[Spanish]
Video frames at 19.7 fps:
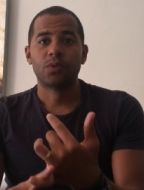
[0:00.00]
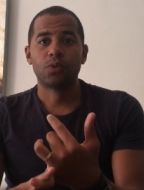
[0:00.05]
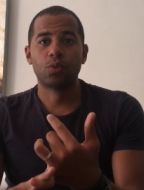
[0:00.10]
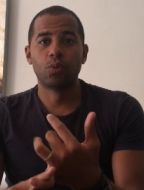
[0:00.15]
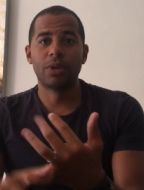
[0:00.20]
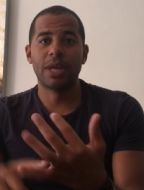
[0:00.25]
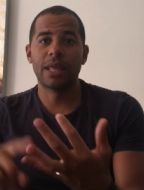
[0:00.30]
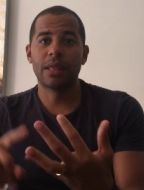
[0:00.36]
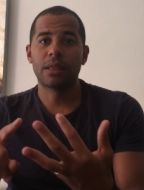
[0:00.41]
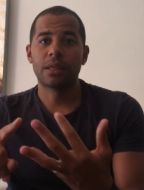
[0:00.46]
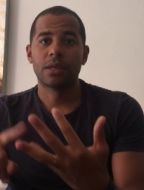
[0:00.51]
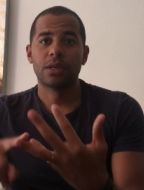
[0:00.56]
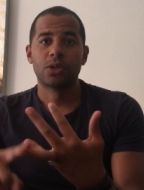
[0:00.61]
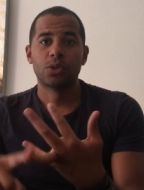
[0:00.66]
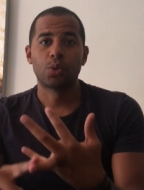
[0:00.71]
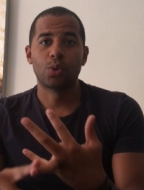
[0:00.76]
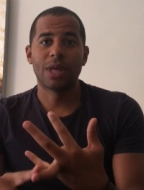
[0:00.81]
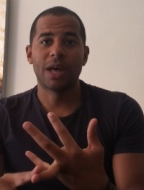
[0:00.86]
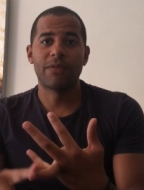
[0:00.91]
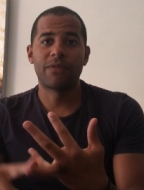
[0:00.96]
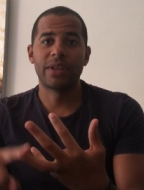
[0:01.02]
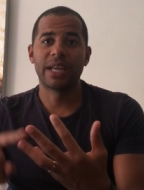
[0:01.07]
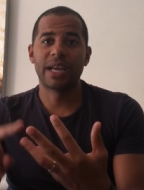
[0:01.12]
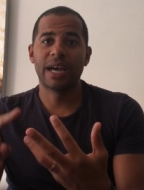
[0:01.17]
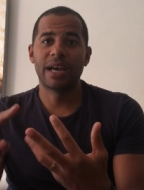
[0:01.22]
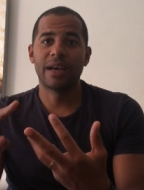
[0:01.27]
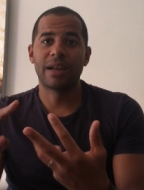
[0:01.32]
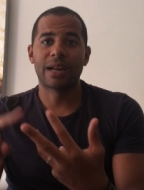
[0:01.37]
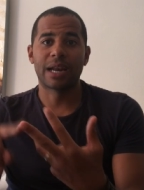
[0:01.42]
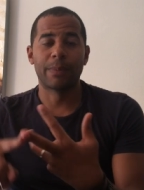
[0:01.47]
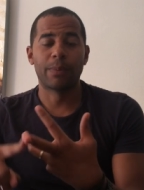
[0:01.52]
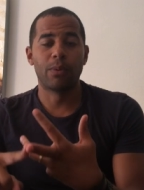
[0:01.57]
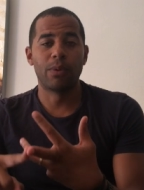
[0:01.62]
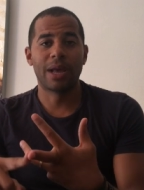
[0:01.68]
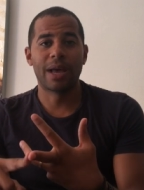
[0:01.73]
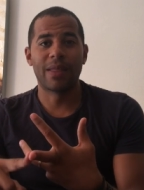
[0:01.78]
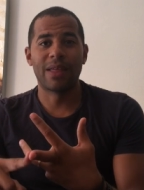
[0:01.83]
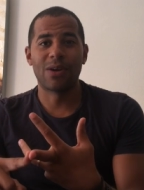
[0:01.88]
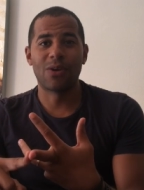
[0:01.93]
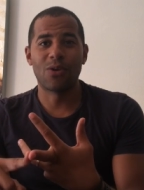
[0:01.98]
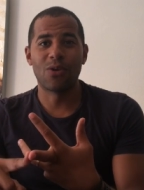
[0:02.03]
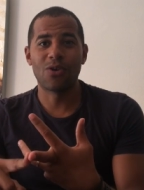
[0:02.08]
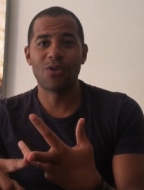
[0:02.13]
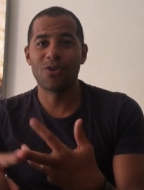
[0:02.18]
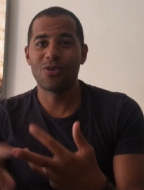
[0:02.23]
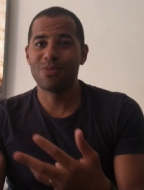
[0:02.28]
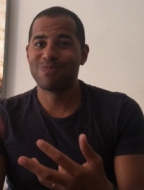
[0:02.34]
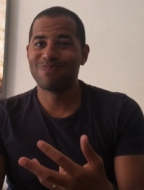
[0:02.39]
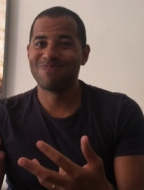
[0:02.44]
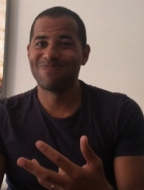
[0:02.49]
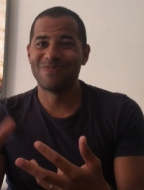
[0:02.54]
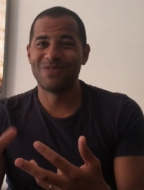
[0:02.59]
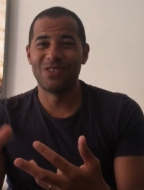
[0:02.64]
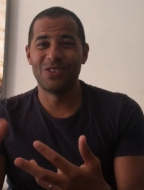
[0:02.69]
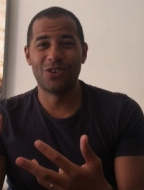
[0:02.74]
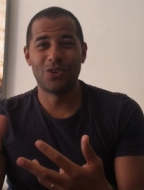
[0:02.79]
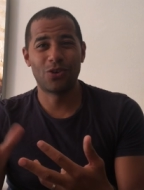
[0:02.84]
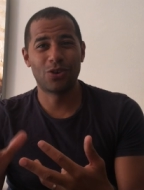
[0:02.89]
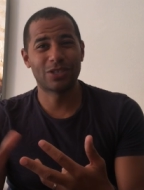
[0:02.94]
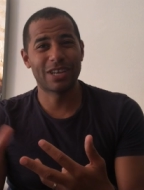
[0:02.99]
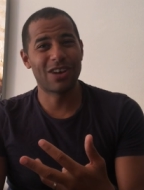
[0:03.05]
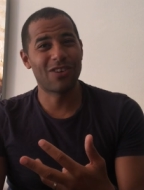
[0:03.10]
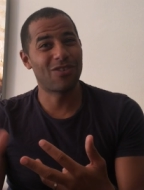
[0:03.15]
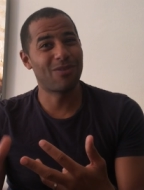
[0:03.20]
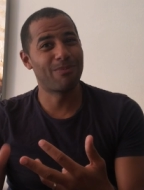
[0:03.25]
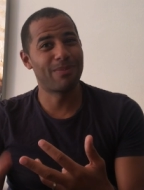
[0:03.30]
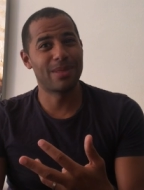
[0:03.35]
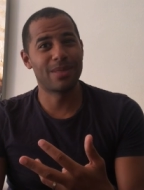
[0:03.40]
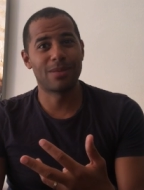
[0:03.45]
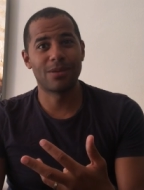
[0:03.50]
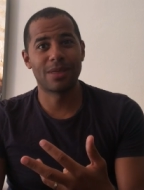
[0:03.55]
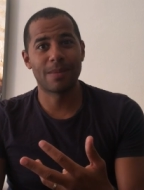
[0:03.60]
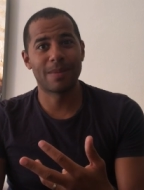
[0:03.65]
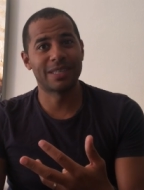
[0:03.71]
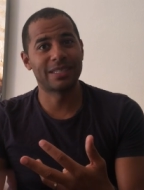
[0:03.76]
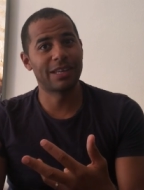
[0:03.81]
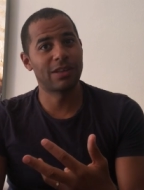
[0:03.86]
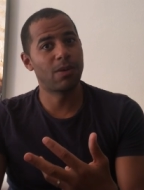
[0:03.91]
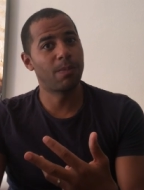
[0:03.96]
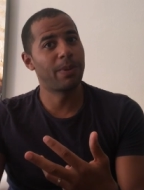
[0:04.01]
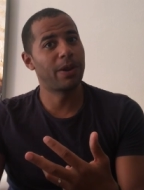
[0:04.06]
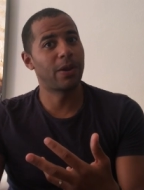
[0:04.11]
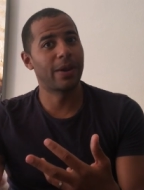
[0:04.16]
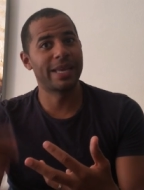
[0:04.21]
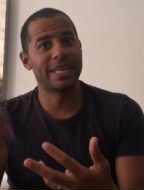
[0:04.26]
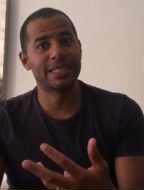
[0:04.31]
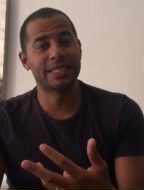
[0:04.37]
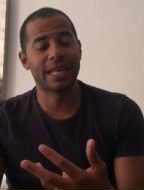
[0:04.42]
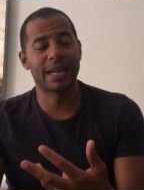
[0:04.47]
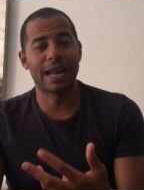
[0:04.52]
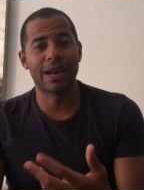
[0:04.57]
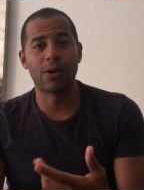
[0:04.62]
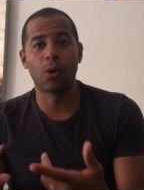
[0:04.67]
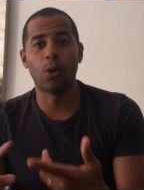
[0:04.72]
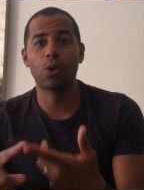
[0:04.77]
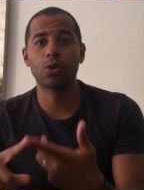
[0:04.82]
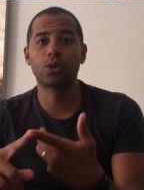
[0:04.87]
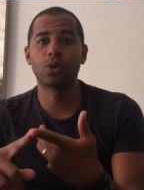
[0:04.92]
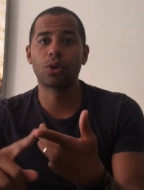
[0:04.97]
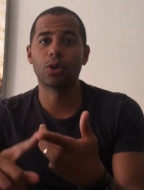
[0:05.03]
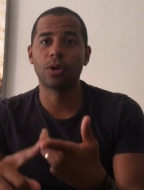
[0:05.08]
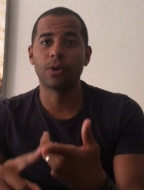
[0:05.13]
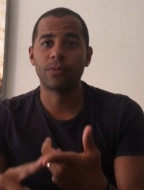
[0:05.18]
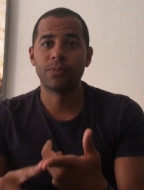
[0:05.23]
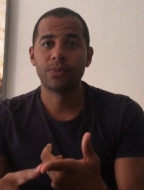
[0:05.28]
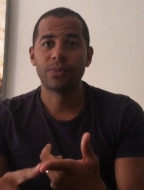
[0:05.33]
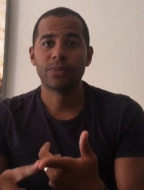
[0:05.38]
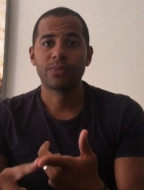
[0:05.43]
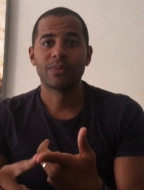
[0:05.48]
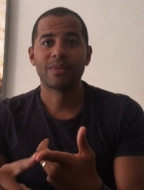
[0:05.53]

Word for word: Túnez, Sudáfrica, República de Congo no nos han convencido demasiado, pero ahí estarán. Otro